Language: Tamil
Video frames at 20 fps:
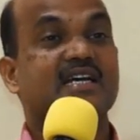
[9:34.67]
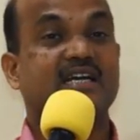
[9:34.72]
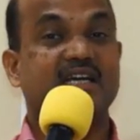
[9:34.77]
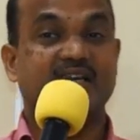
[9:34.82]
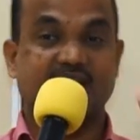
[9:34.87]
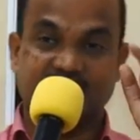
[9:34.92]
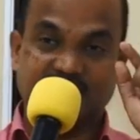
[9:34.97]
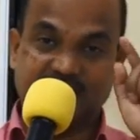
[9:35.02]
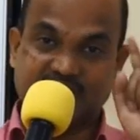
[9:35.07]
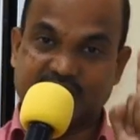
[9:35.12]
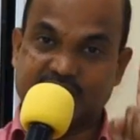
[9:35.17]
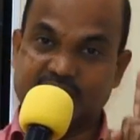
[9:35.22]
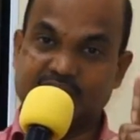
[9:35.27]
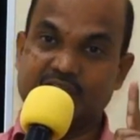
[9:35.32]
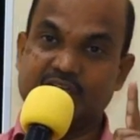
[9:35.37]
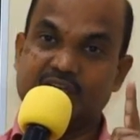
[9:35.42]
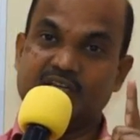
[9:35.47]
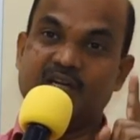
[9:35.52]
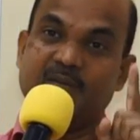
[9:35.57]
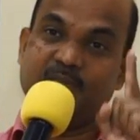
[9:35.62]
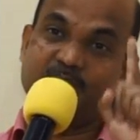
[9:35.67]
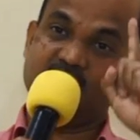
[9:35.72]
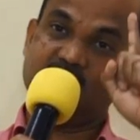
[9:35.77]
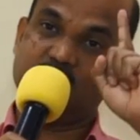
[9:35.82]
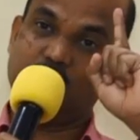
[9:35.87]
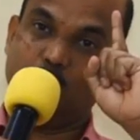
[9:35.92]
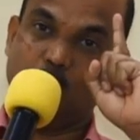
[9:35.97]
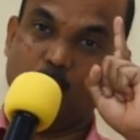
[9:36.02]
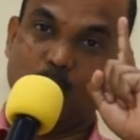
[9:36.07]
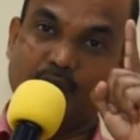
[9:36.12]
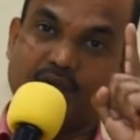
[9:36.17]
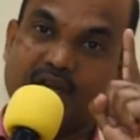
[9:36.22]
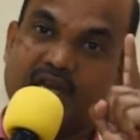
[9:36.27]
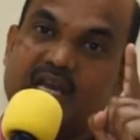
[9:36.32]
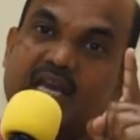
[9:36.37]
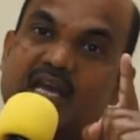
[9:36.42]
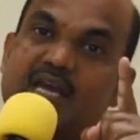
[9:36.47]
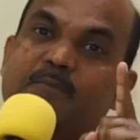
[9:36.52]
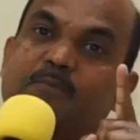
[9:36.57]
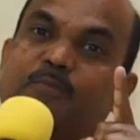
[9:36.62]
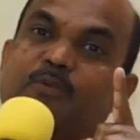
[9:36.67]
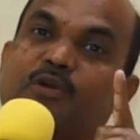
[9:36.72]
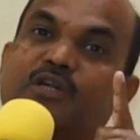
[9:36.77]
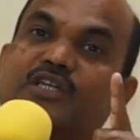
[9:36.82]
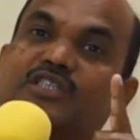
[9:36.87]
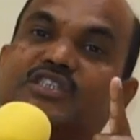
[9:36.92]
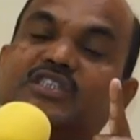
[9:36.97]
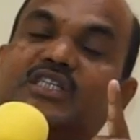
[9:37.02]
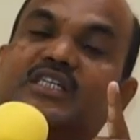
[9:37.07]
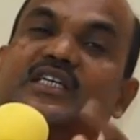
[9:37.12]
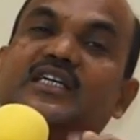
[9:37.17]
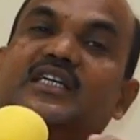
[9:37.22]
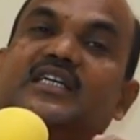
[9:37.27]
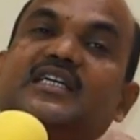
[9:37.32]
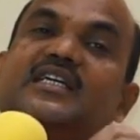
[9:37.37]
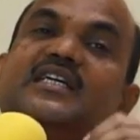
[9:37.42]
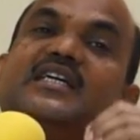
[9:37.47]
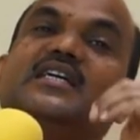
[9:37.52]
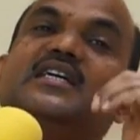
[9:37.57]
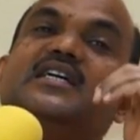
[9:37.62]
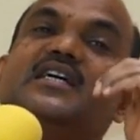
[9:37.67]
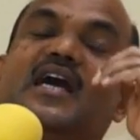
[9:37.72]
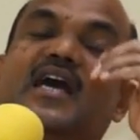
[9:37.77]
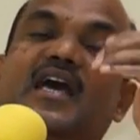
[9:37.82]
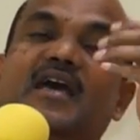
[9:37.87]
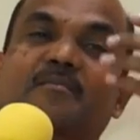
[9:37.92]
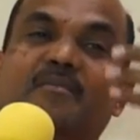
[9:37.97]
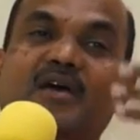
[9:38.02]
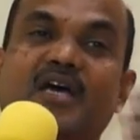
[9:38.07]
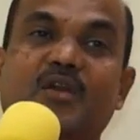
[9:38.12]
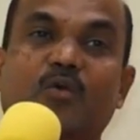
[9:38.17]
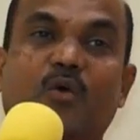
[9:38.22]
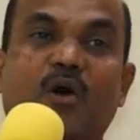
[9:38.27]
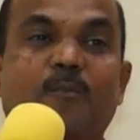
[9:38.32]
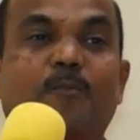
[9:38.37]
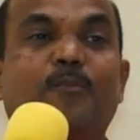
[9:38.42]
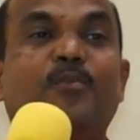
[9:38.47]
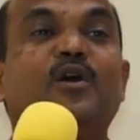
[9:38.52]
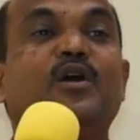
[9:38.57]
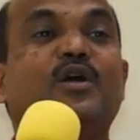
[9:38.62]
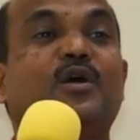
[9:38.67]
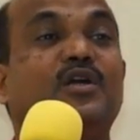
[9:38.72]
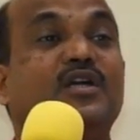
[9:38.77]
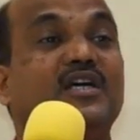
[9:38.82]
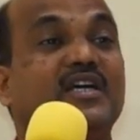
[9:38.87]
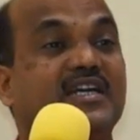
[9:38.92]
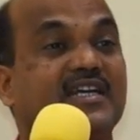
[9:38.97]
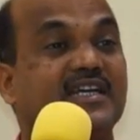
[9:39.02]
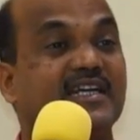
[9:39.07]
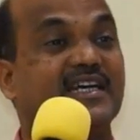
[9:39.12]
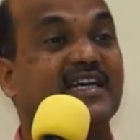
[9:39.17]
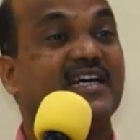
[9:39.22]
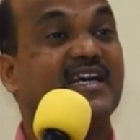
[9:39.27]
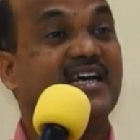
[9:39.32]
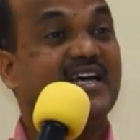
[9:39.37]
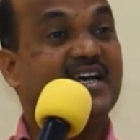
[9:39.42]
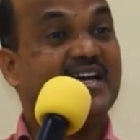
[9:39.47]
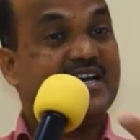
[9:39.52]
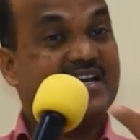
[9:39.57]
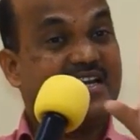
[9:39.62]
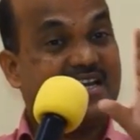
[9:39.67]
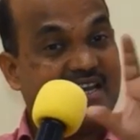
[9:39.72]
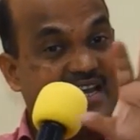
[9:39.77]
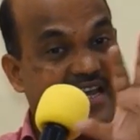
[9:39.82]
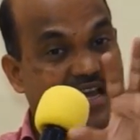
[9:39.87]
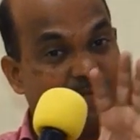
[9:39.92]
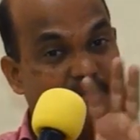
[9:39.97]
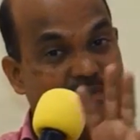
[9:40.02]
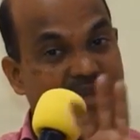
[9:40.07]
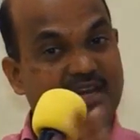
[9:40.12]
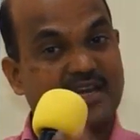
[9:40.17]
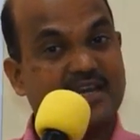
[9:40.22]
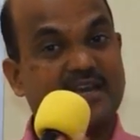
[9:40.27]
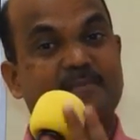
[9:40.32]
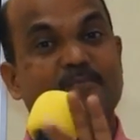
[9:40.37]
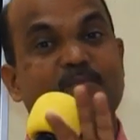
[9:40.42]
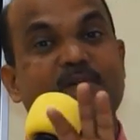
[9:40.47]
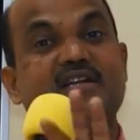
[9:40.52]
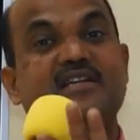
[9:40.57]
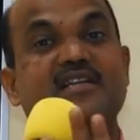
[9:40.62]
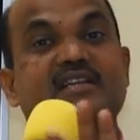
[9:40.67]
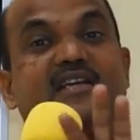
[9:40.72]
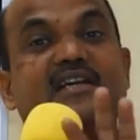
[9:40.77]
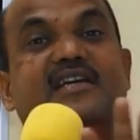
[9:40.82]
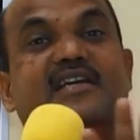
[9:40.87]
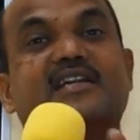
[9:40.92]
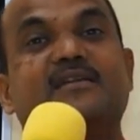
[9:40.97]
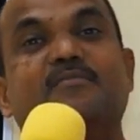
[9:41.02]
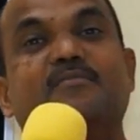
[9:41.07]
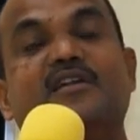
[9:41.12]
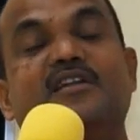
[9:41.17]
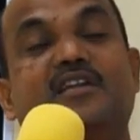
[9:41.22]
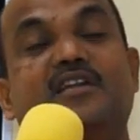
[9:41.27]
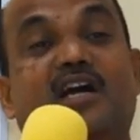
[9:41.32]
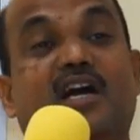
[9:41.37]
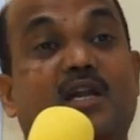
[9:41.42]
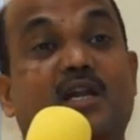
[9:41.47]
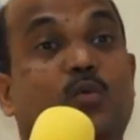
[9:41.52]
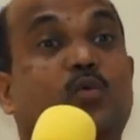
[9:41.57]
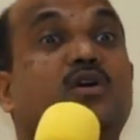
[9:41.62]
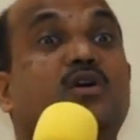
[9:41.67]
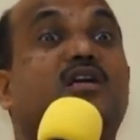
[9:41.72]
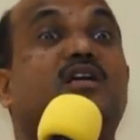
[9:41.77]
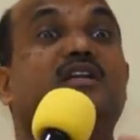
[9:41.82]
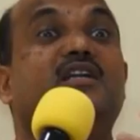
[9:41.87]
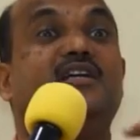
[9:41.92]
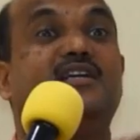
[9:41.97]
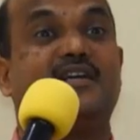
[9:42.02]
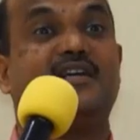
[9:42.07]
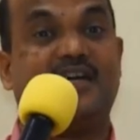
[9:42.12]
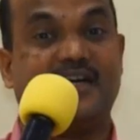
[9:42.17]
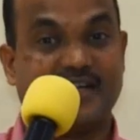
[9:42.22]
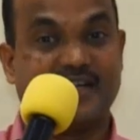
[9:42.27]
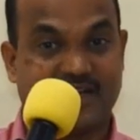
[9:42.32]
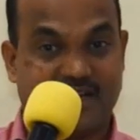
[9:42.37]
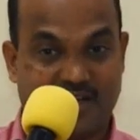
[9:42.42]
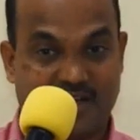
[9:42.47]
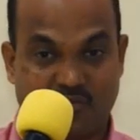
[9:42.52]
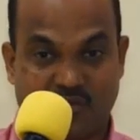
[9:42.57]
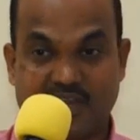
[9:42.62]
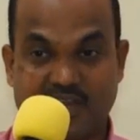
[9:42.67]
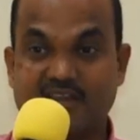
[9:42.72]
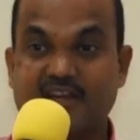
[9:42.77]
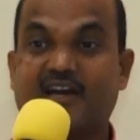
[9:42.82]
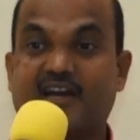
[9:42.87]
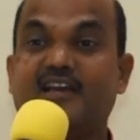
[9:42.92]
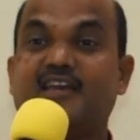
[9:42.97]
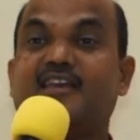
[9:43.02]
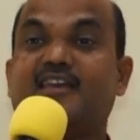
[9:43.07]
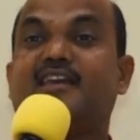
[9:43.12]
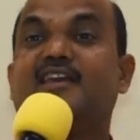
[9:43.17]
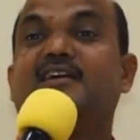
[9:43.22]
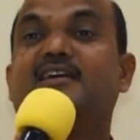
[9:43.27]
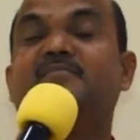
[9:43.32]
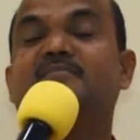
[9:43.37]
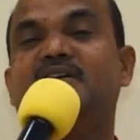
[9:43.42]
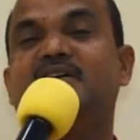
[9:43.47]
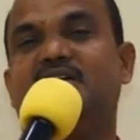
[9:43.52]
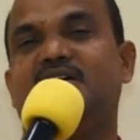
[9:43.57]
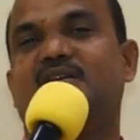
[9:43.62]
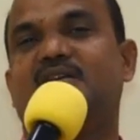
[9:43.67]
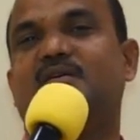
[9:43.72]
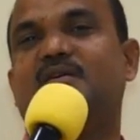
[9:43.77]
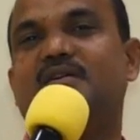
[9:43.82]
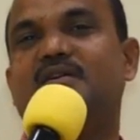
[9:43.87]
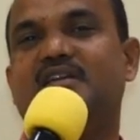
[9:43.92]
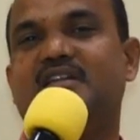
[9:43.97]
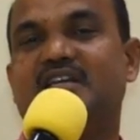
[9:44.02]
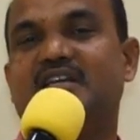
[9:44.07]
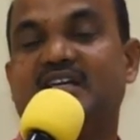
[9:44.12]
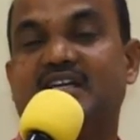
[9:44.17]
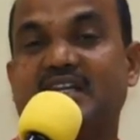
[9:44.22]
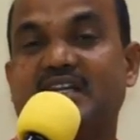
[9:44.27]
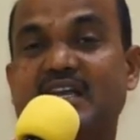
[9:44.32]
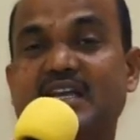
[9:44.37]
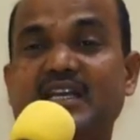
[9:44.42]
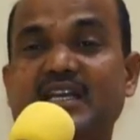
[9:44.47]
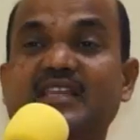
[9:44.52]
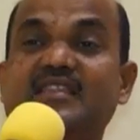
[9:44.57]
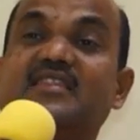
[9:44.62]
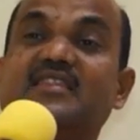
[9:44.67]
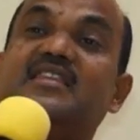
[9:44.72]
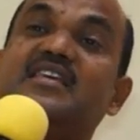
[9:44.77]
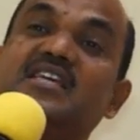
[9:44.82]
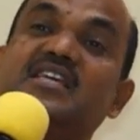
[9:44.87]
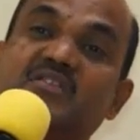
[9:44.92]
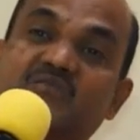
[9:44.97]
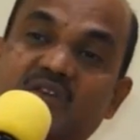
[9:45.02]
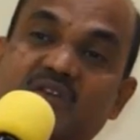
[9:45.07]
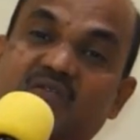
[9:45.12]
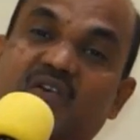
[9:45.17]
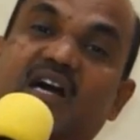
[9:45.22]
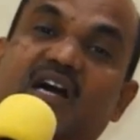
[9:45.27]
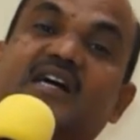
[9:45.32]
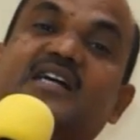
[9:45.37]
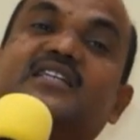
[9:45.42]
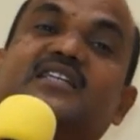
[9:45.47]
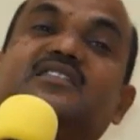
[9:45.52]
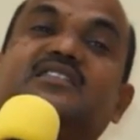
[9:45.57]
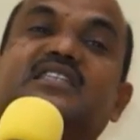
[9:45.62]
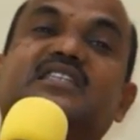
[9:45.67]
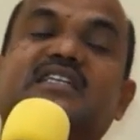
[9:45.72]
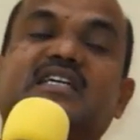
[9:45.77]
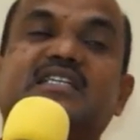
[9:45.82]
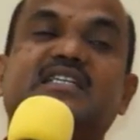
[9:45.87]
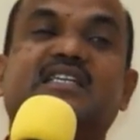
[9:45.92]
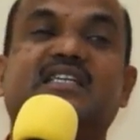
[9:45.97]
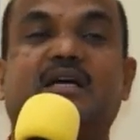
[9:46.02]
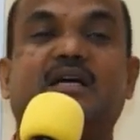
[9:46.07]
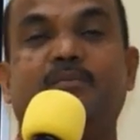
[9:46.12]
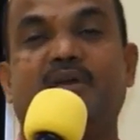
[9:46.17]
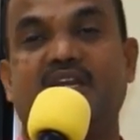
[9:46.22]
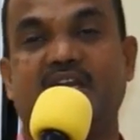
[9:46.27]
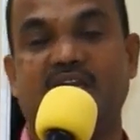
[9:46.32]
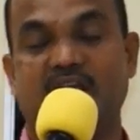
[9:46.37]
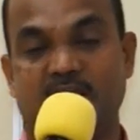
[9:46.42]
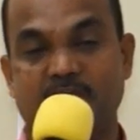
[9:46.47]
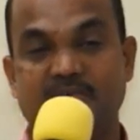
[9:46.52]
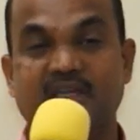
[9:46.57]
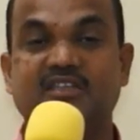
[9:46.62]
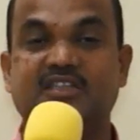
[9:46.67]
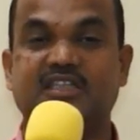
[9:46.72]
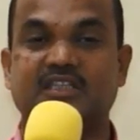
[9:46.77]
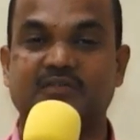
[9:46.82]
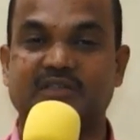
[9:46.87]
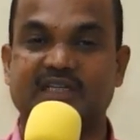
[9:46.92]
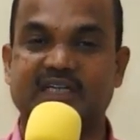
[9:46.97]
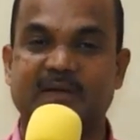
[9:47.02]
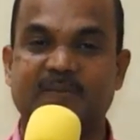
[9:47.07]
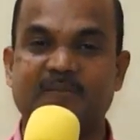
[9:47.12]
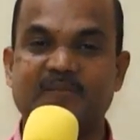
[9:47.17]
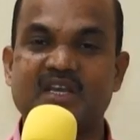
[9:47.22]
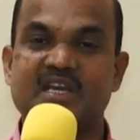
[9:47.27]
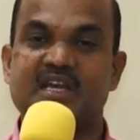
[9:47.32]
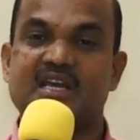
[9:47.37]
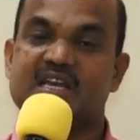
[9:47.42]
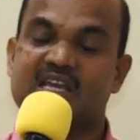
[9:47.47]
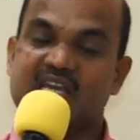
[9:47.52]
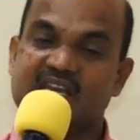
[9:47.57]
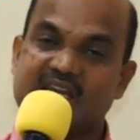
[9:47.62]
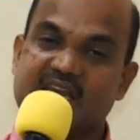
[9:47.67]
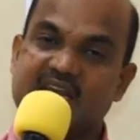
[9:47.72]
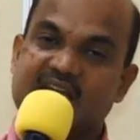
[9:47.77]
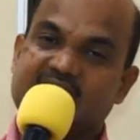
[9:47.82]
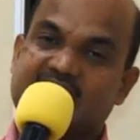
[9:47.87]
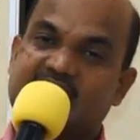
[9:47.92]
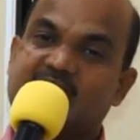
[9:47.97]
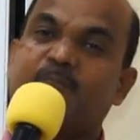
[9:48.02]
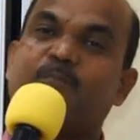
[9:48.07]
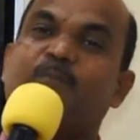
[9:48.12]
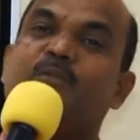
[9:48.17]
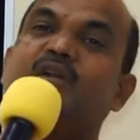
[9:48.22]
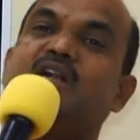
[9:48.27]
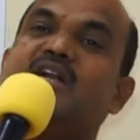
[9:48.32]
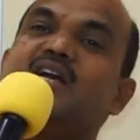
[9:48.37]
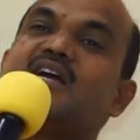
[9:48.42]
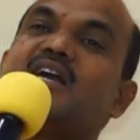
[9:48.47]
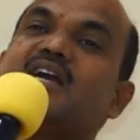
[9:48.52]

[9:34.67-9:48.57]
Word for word: கிறிஸ்து என்னும் ஒரே புருஷனுக்கு ஒப்பு கொடுக்க நியமிக்கப்பட்டிருக்கிறபடியால் உங்களுக்காக நான் வைராக்கியம் கொண்டிருக்கிறேன் நித்திய விவாகத்திற்கென்று நம்மை நியமித்தவர் இங்கே கற்புள்ள